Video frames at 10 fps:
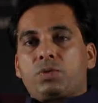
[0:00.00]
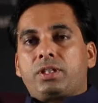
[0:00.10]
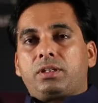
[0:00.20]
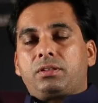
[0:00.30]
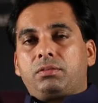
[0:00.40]
है
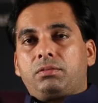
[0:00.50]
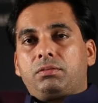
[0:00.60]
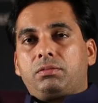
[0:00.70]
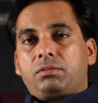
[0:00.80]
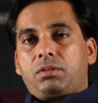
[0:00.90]

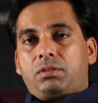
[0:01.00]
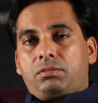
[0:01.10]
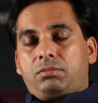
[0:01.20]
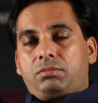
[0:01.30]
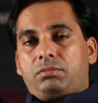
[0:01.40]

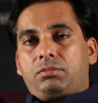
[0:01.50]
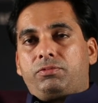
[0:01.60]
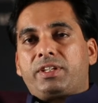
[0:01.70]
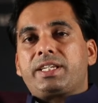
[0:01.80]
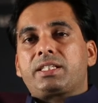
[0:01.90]

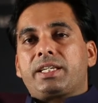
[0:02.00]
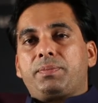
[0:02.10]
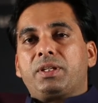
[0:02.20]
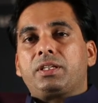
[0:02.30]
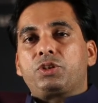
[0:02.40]
उसकी वजह से
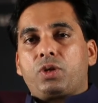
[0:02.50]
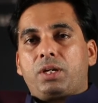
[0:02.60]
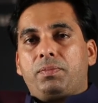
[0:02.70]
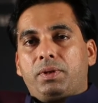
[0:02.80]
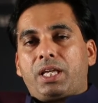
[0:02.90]
बंधन जो है
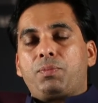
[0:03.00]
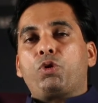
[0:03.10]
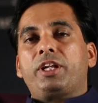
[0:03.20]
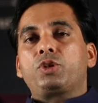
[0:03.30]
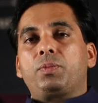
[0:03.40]
बनता है
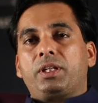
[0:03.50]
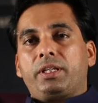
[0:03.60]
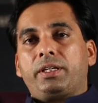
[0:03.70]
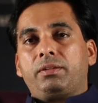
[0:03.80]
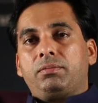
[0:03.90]
बॉन्डिंग जो
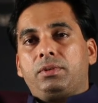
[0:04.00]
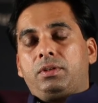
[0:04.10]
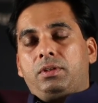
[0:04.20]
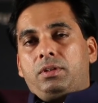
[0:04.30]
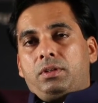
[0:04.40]
बनती
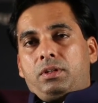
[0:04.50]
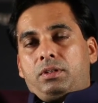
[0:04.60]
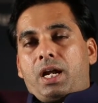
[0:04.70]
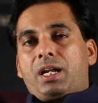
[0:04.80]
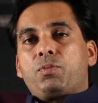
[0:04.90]

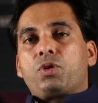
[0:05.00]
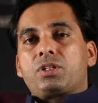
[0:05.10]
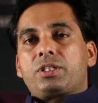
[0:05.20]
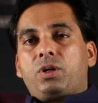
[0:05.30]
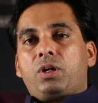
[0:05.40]
है टाटा
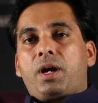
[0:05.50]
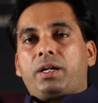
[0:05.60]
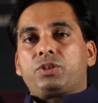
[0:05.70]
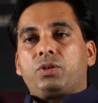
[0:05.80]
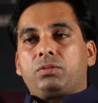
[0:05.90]
मोटर्स की और
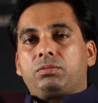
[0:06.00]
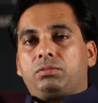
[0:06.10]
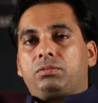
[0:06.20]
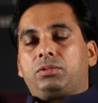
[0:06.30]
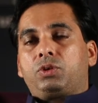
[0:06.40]
हमारे जो
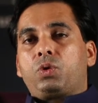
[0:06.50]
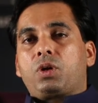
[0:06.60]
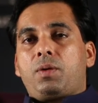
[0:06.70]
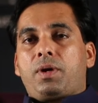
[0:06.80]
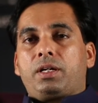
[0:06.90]
दोनों
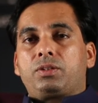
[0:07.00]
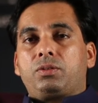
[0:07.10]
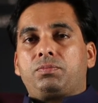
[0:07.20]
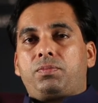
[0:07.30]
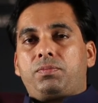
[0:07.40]
का हमारा
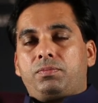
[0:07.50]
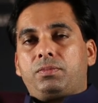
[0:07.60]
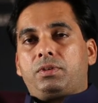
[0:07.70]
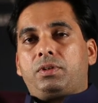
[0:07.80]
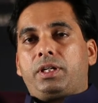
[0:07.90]
जो
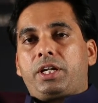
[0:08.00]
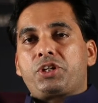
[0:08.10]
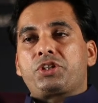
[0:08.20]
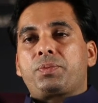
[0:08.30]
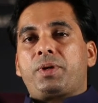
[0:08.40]

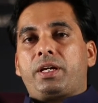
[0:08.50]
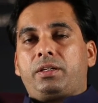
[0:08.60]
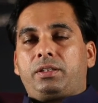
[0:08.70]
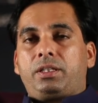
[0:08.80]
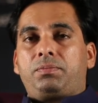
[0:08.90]
रिलेशनशिप है
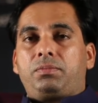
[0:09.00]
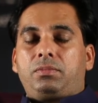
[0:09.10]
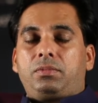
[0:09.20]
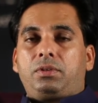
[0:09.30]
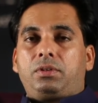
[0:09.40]
ये
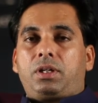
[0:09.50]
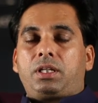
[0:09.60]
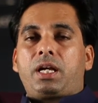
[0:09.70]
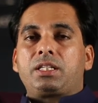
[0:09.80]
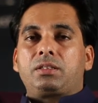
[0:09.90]

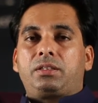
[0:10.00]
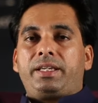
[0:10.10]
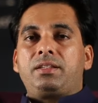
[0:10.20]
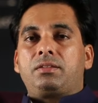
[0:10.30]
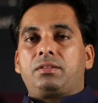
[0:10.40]
अंदाजन
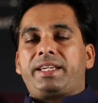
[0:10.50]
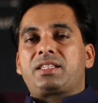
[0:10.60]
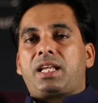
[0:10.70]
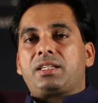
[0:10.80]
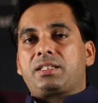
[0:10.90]
तीन
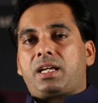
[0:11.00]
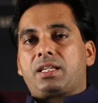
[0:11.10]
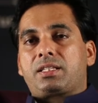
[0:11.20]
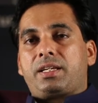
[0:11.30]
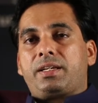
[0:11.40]
तीस साल से ज़्यादा
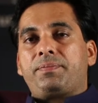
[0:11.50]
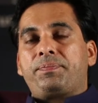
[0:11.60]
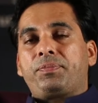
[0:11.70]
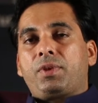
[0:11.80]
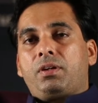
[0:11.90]
से है
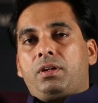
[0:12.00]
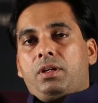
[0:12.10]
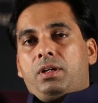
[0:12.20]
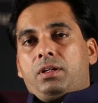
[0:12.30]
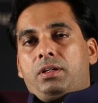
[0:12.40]

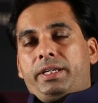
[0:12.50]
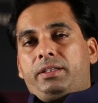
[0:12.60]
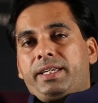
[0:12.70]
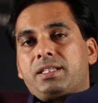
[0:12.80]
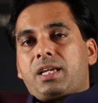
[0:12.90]
इन
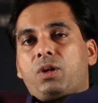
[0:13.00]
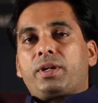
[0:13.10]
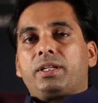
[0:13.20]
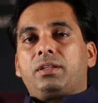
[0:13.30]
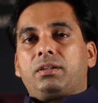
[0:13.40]
30 सालों
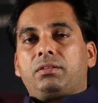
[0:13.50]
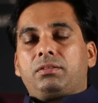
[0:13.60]
के अंदर